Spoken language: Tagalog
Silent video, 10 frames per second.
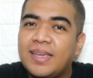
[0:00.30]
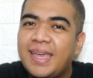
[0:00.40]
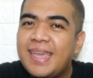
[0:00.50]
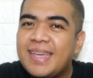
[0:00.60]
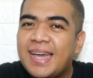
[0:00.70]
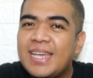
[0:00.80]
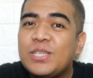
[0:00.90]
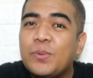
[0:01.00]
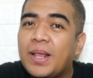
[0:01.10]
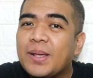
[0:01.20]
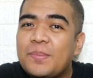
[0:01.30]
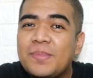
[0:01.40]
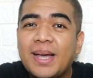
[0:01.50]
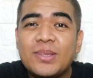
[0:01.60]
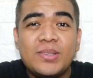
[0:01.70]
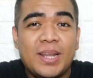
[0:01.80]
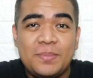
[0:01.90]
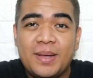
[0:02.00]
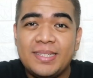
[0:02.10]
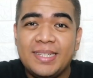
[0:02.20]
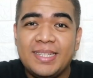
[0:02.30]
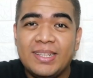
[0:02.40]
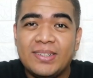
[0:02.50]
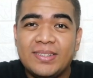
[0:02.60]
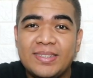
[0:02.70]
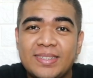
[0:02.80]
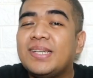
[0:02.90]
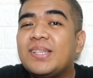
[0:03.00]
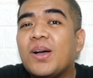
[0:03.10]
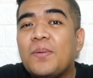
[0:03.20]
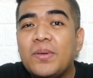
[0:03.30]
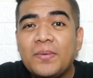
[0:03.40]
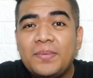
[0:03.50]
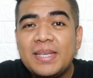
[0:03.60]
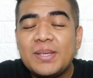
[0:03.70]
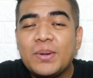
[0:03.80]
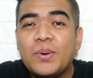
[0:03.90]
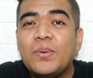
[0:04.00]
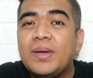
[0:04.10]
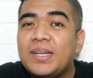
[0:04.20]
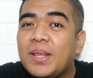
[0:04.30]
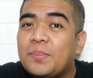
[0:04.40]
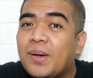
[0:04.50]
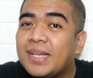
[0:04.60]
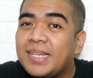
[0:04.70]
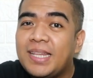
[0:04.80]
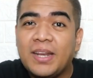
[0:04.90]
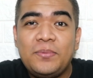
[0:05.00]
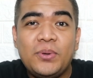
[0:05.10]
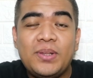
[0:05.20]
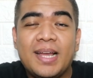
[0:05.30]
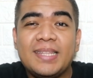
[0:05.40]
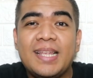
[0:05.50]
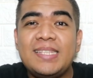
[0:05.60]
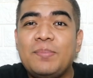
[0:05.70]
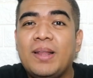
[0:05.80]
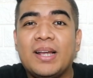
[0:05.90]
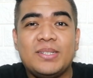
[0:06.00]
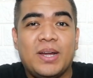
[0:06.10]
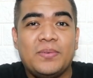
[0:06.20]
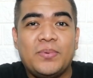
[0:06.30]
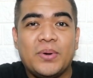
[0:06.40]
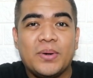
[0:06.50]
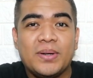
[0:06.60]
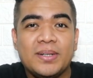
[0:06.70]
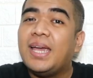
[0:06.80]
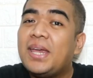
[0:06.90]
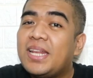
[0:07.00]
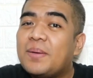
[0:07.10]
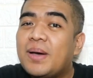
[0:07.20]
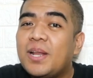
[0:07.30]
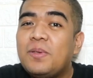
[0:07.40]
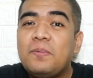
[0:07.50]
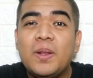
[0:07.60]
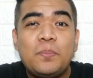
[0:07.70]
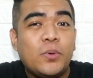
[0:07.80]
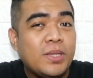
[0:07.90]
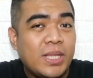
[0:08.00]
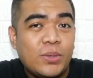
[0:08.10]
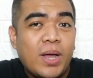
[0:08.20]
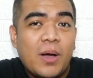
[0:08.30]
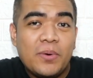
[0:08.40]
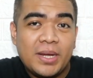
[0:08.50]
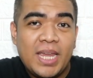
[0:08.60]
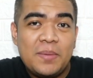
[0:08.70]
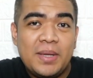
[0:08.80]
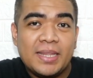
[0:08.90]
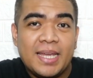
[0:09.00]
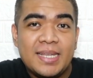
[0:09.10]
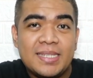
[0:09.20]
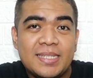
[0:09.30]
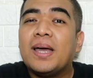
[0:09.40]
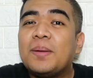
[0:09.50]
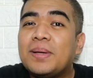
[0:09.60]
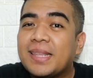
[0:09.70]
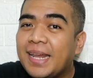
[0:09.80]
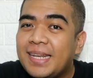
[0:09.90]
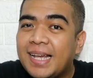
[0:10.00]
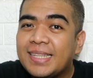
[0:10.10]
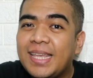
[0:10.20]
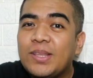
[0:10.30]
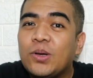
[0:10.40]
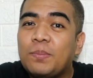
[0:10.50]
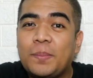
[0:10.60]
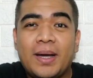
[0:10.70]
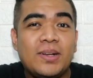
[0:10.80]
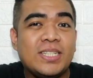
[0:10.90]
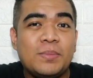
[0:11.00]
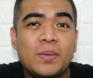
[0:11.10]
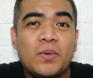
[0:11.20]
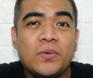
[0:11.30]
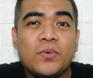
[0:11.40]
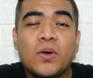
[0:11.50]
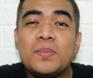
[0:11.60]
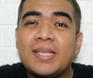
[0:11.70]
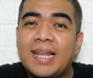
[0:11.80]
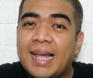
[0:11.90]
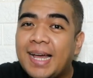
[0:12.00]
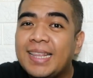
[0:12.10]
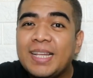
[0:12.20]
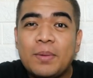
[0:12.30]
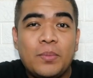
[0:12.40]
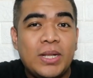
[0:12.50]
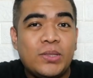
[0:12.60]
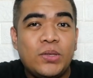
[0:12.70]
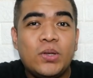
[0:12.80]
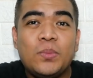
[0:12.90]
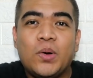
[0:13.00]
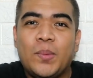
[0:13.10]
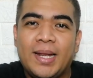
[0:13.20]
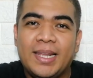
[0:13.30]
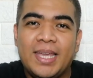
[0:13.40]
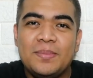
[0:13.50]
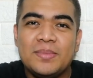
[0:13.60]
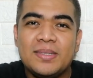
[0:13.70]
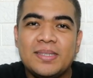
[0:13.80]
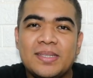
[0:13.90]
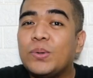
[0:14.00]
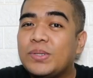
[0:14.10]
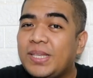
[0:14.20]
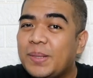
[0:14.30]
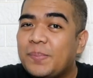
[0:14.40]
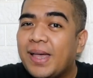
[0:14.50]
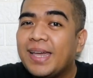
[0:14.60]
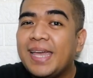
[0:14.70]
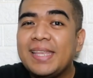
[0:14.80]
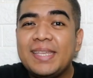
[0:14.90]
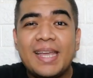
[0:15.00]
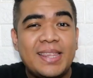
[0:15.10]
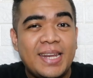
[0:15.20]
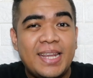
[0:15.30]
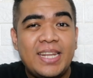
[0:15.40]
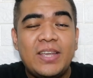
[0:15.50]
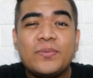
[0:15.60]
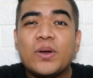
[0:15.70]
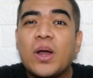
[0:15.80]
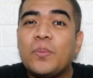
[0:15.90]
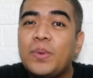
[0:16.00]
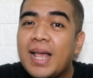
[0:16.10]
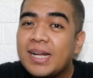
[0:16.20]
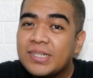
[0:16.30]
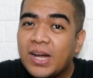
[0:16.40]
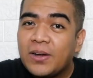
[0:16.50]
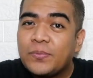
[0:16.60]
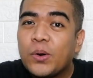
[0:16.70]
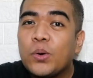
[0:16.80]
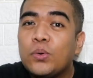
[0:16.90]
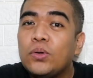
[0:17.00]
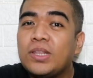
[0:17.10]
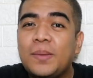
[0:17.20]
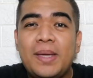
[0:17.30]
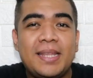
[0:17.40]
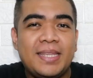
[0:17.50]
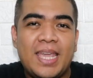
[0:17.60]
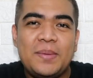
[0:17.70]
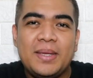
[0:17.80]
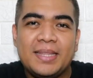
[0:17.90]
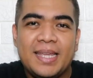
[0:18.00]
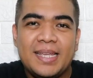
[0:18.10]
Hey guys! Welcome back to the unboxing Tito. Just a couple of days ago, in-unbox na review natin si Black Shark 4. Ngayon naman, we will put it to our gaming test para matry natin kung paano siya mag-perform sa lahat ng paborito niyong mobile games. So sit back and get ready for our Black Shark 4 Ultimate Gaming